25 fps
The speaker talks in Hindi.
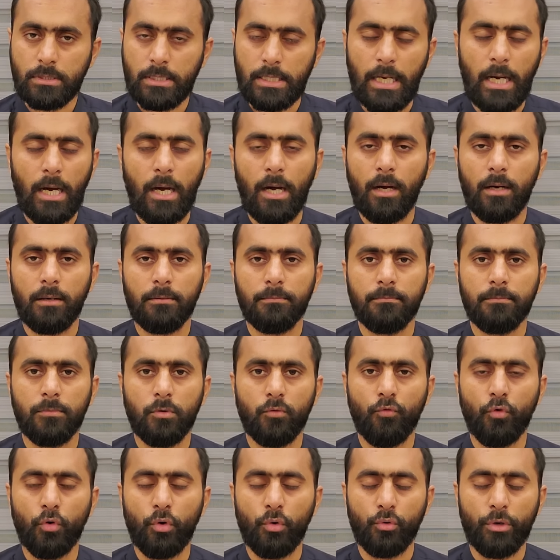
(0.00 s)
क्या
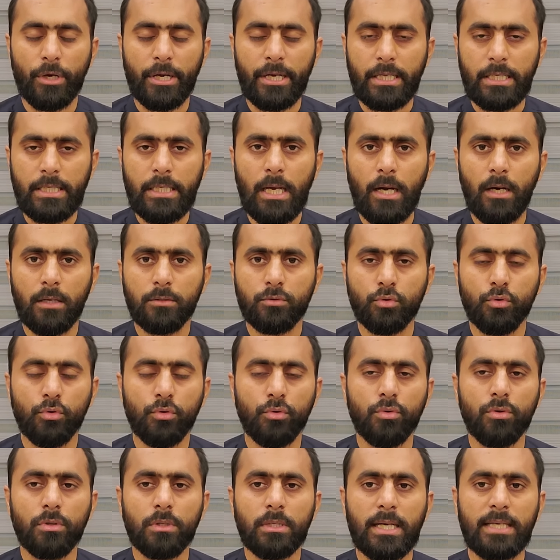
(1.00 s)
वो उन्होंने किया तो
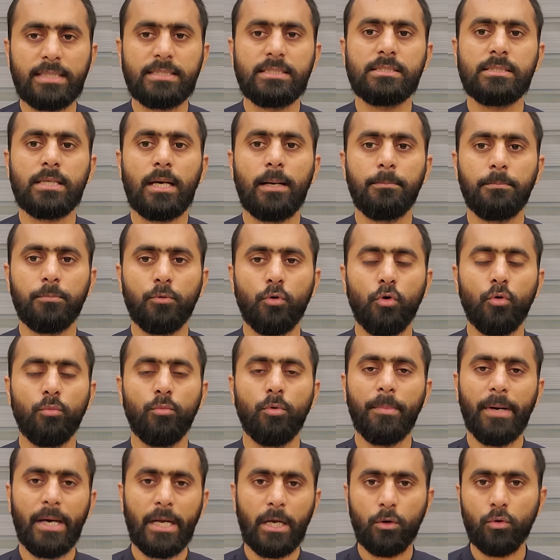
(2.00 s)
काजी साहब को
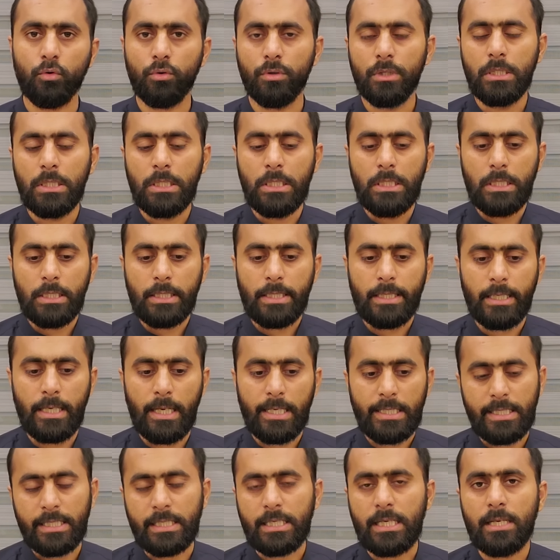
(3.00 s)
मुबारक हो कि
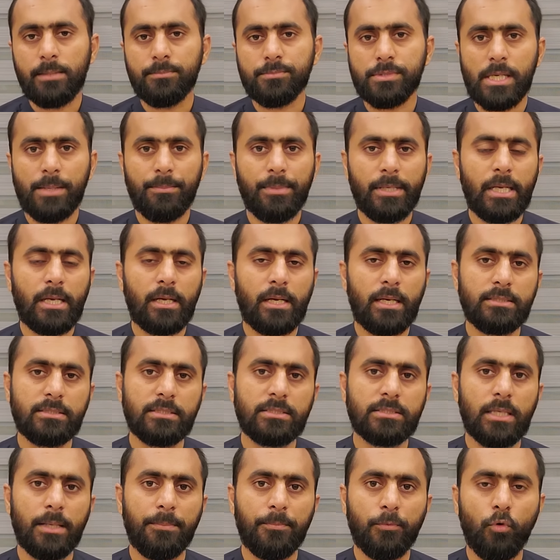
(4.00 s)
आलिया नीलम साहबा ने
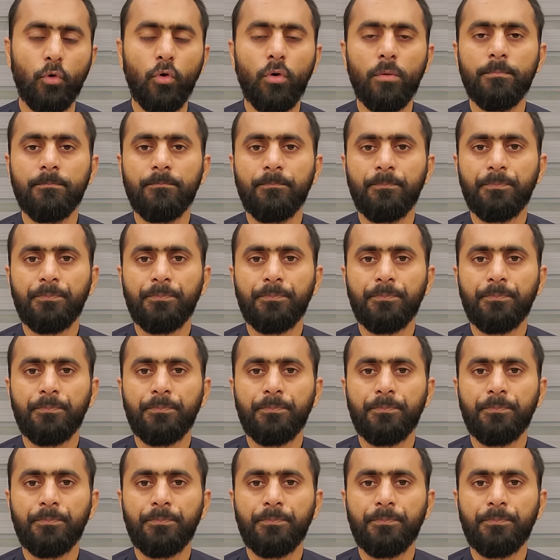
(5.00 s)
काजी साहब को